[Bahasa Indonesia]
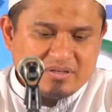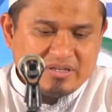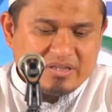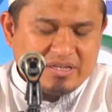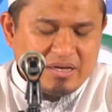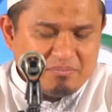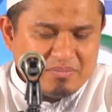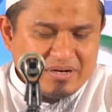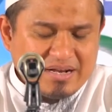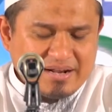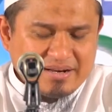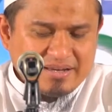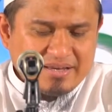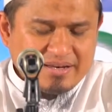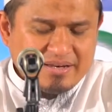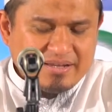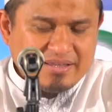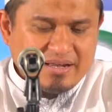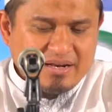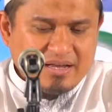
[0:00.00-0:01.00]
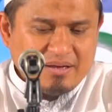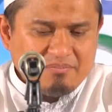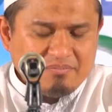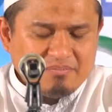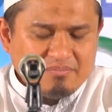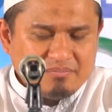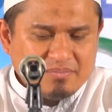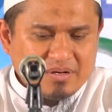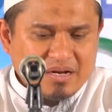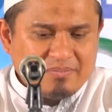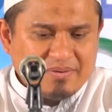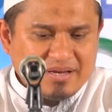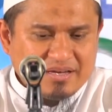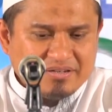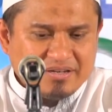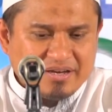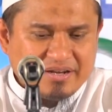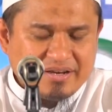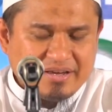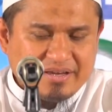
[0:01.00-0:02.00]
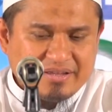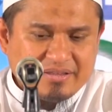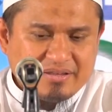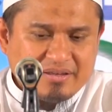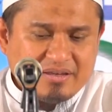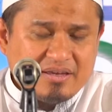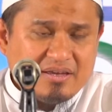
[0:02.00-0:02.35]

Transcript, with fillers: Itu yang benarnya di dalam penamaan syariat.